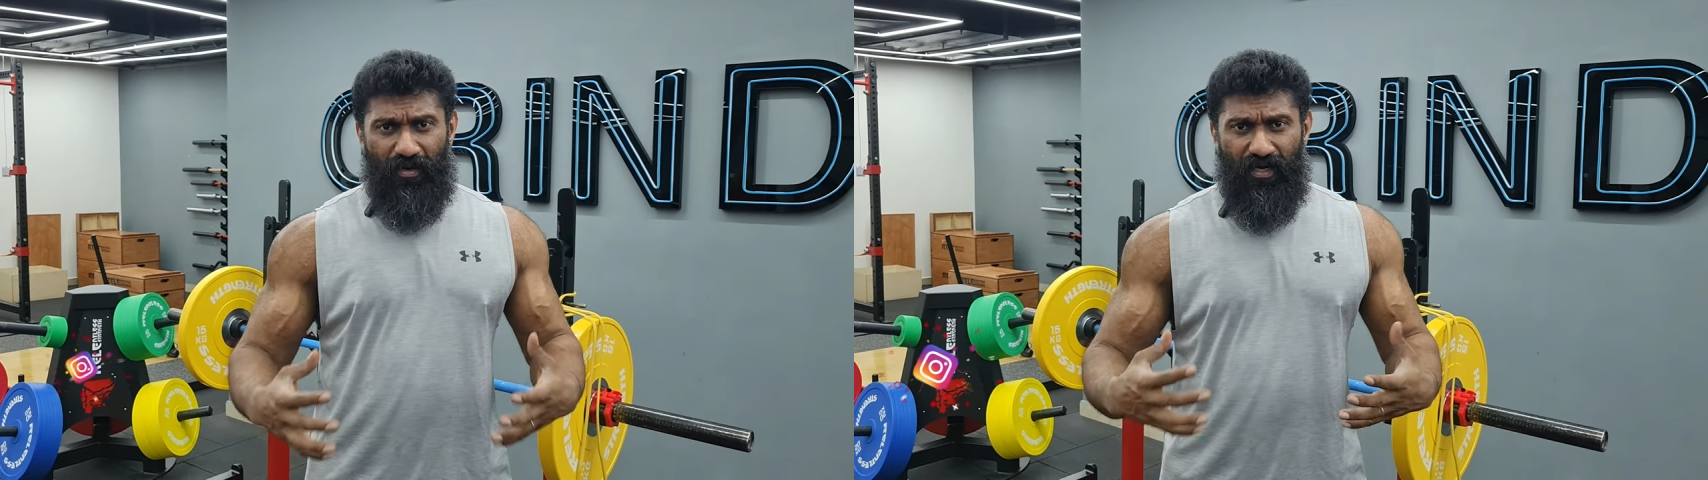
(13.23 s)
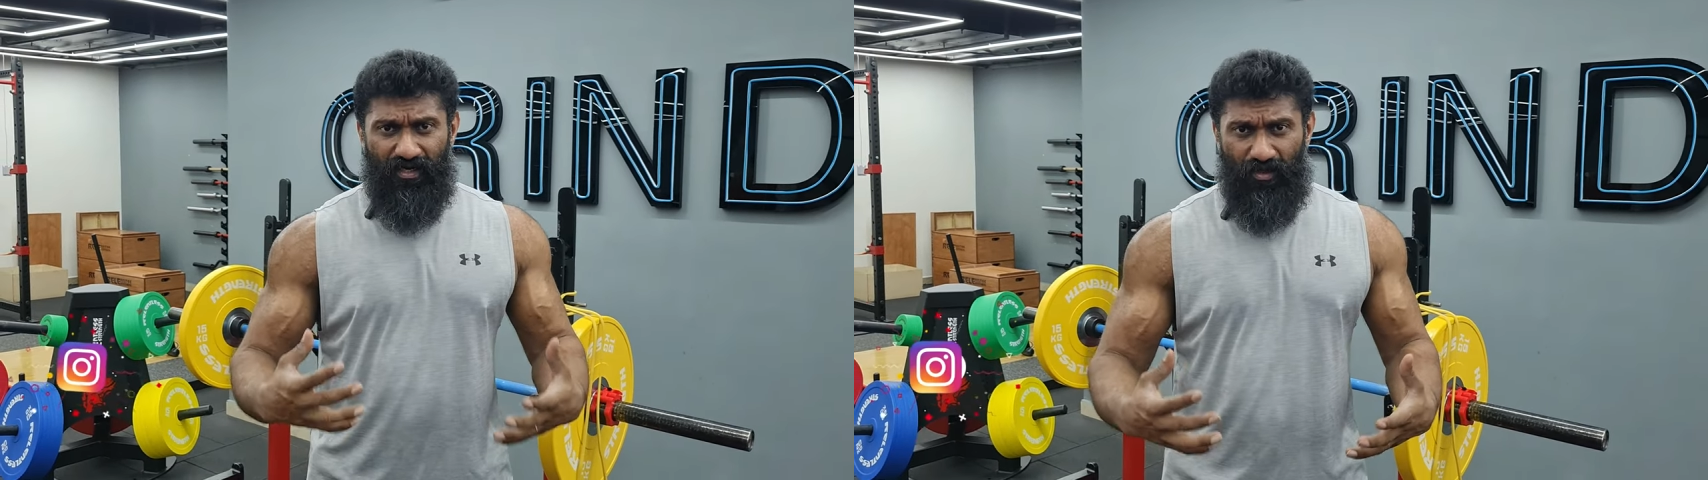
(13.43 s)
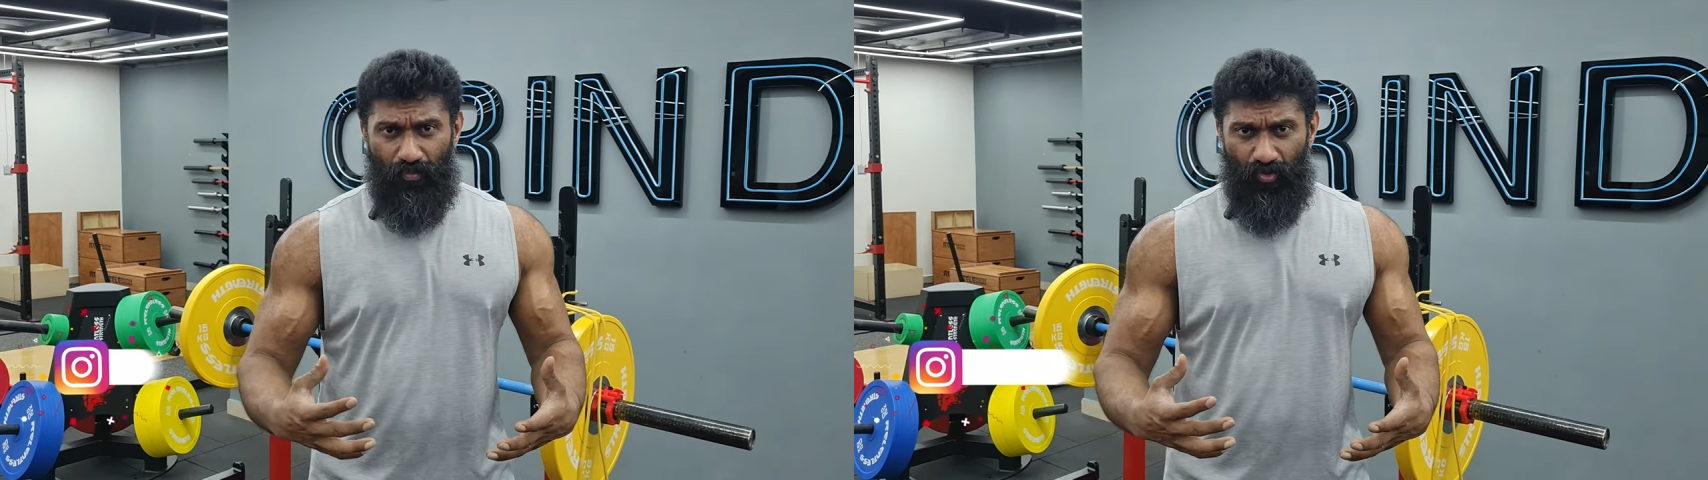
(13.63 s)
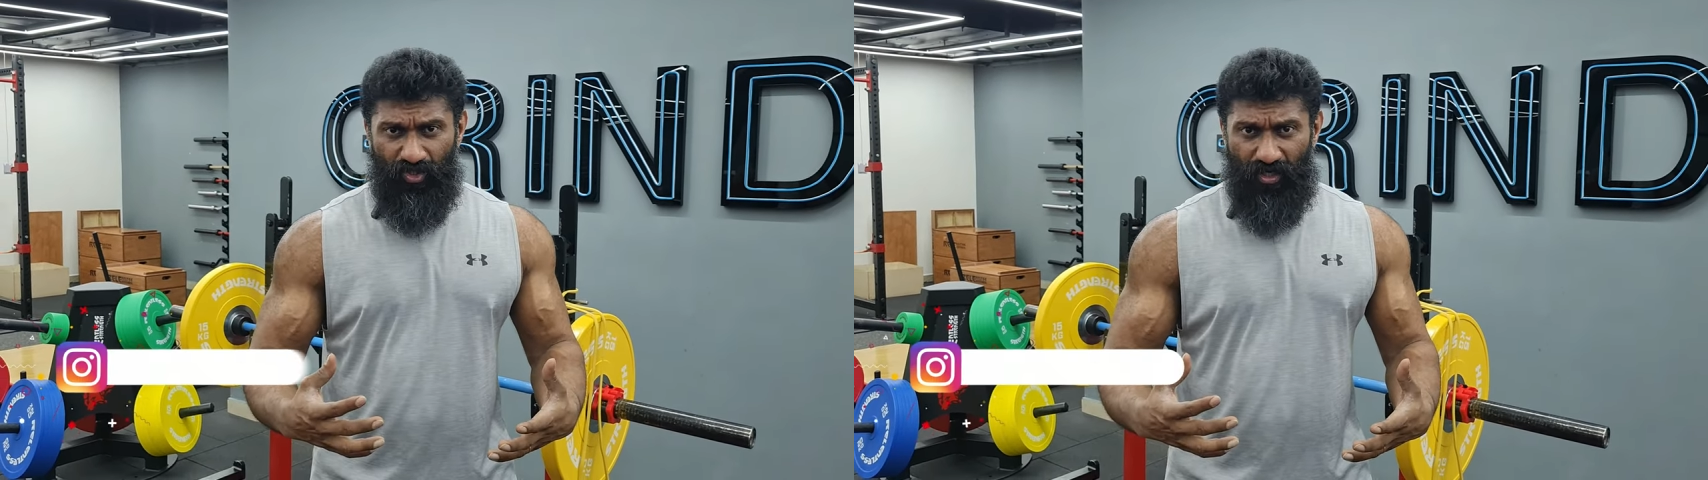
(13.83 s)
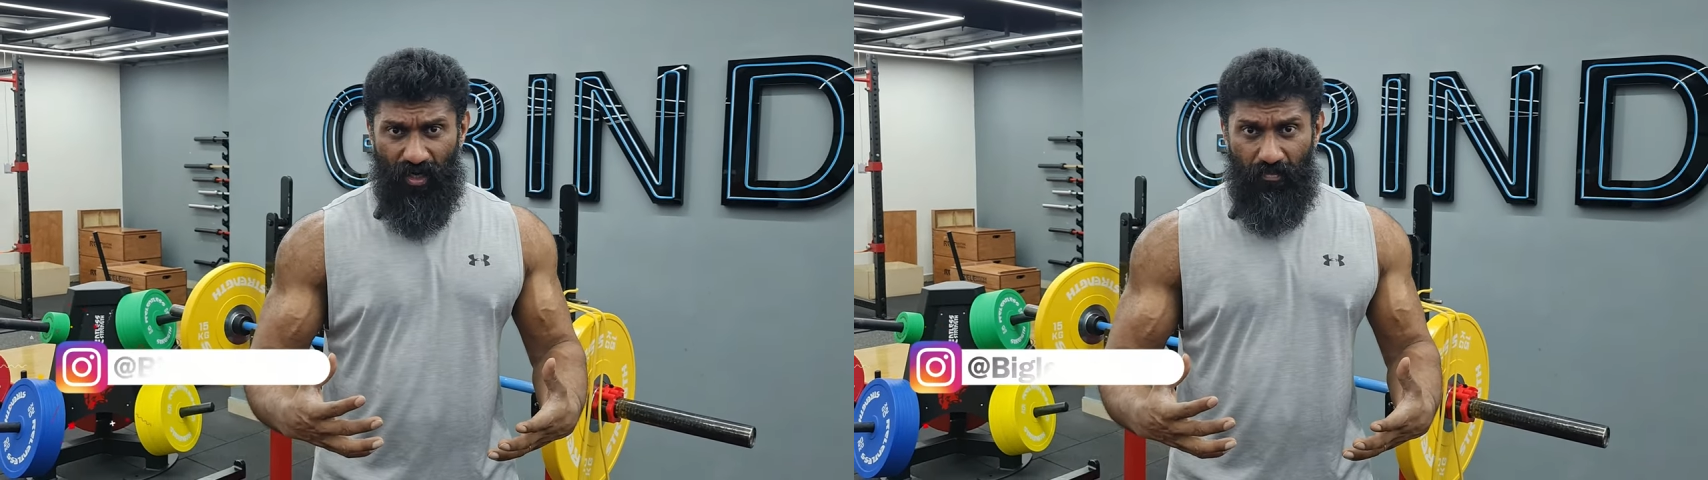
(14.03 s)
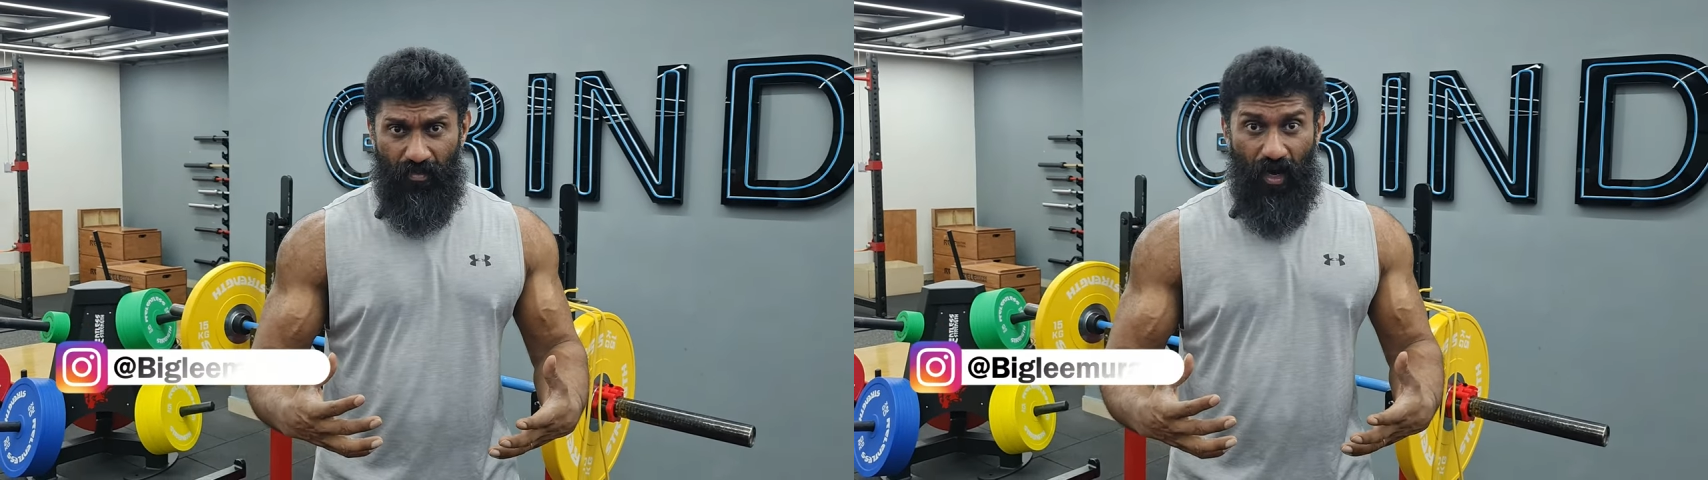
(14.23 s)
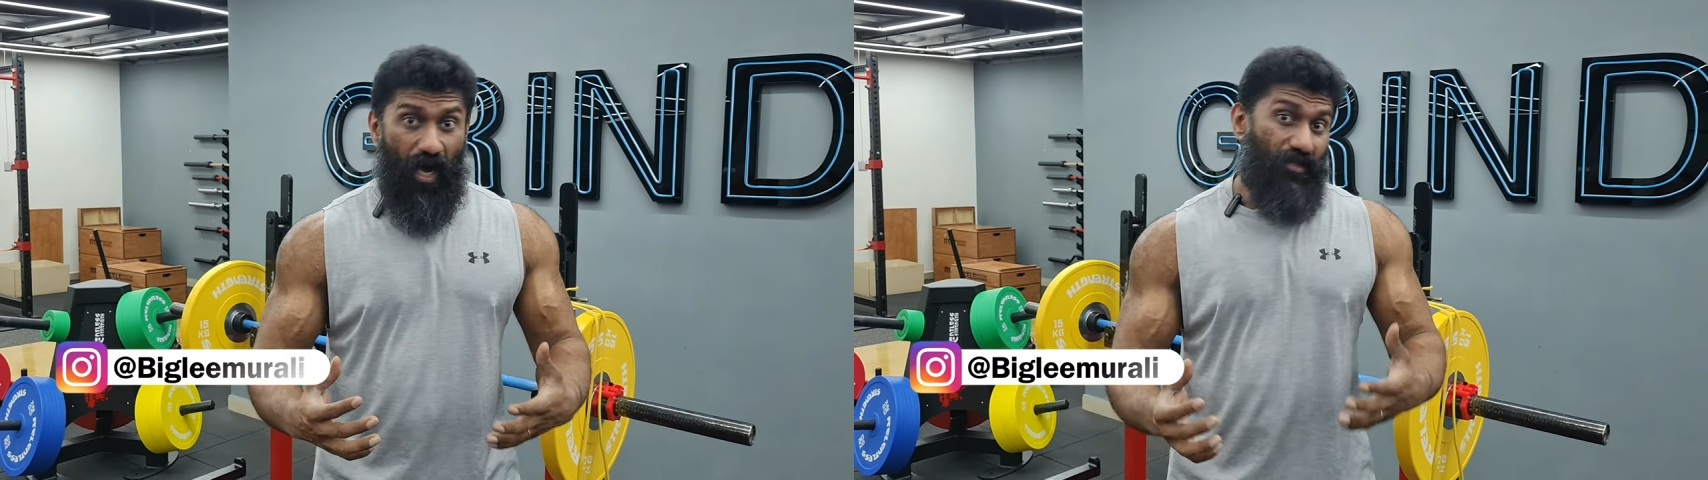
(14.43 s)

அப்படின்றத புரிஞ்சுக்கலாம்